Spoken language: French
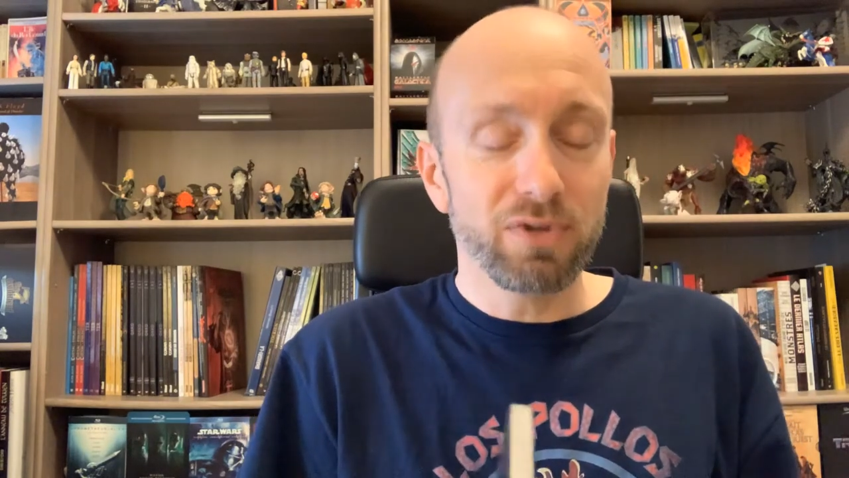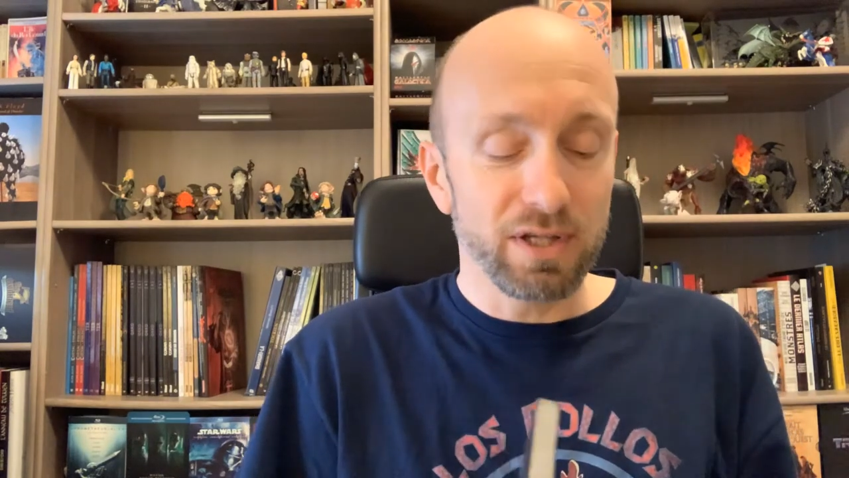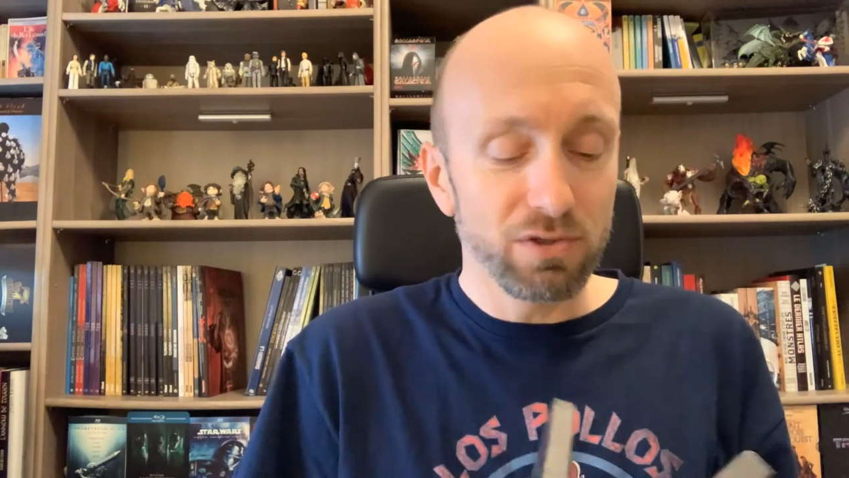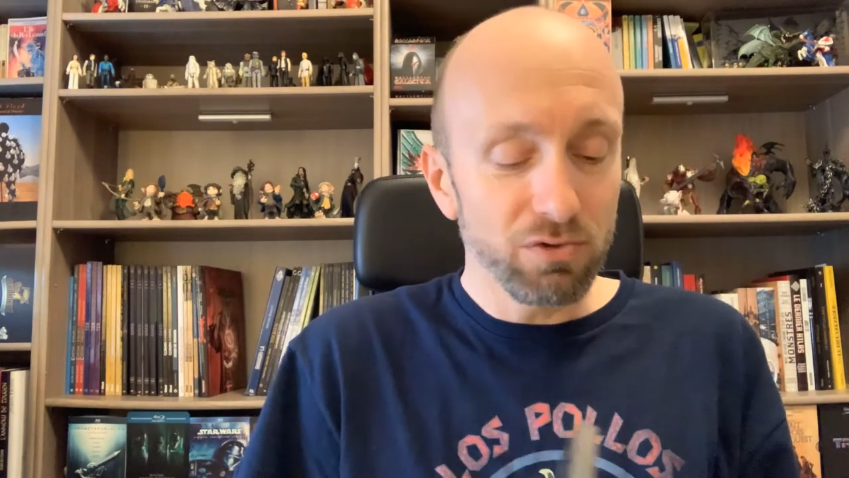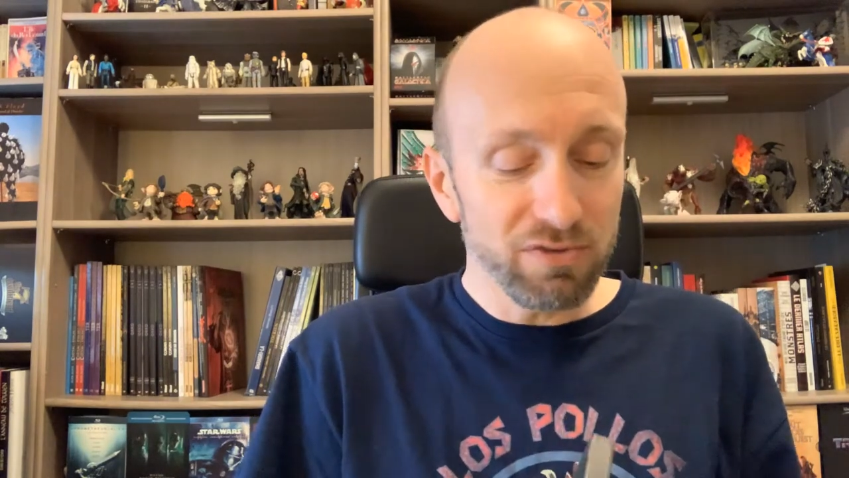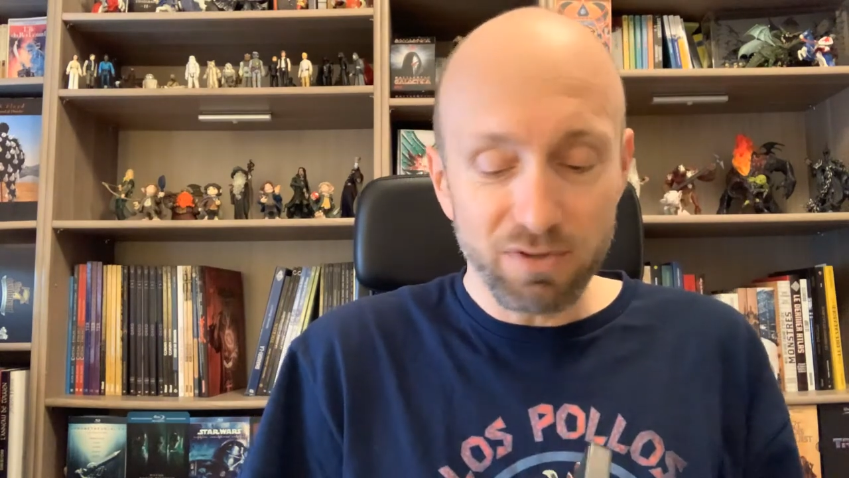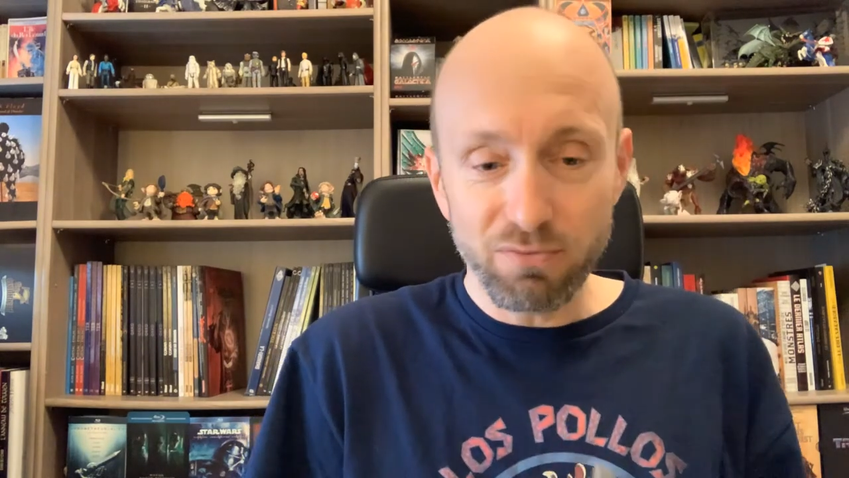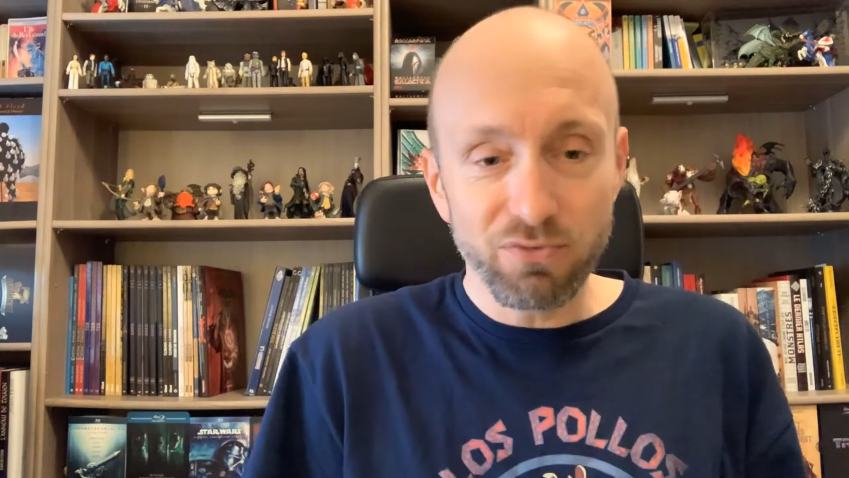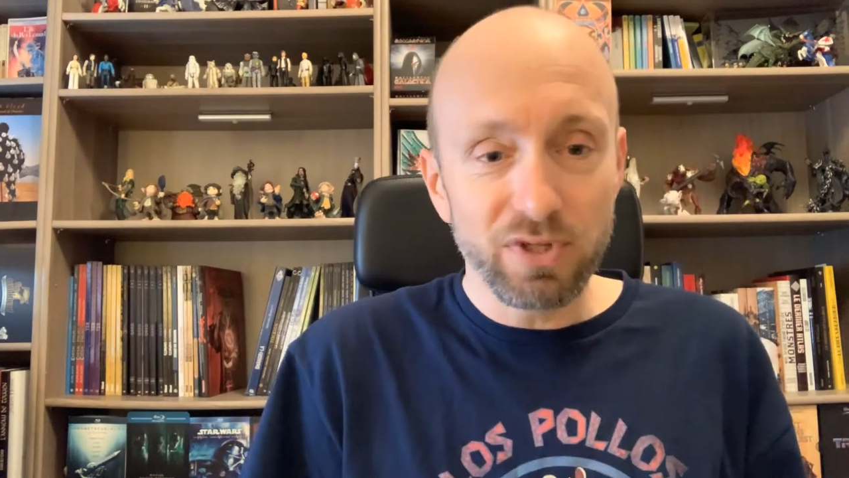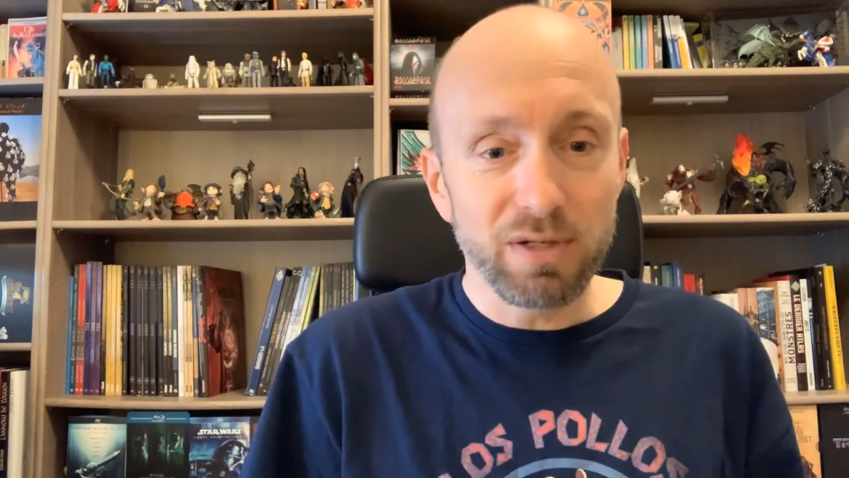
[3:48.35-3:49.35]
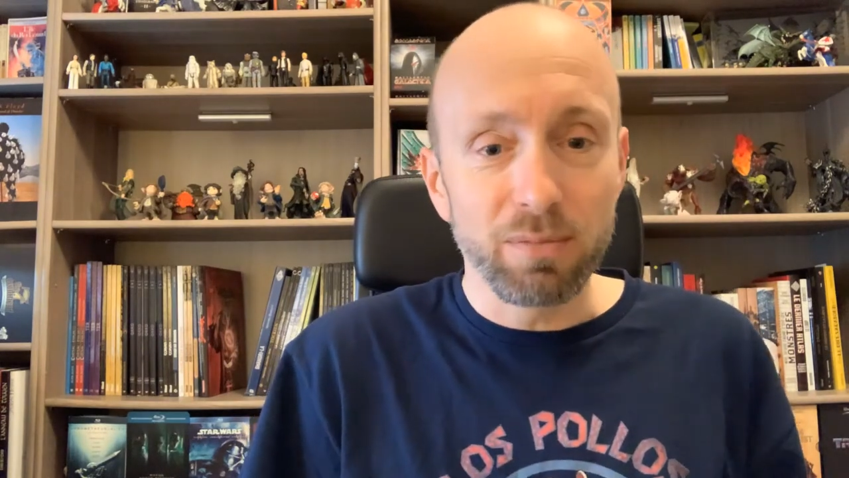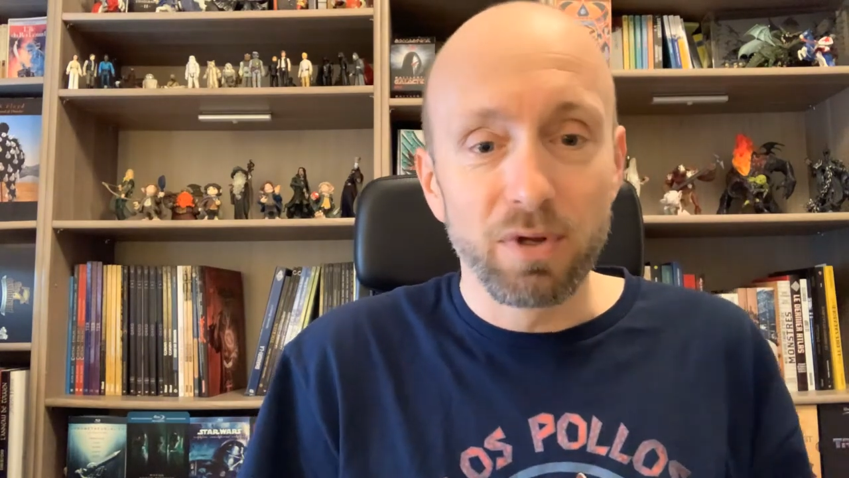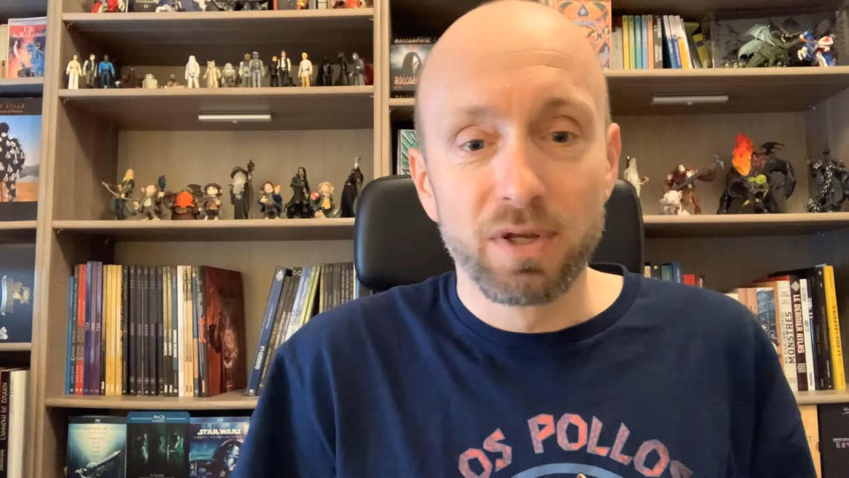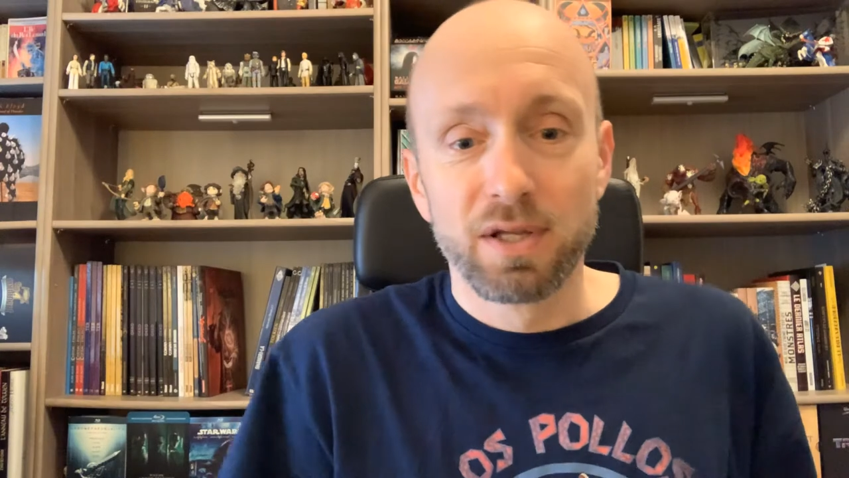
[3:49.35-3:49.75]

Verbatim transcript: un deuxième film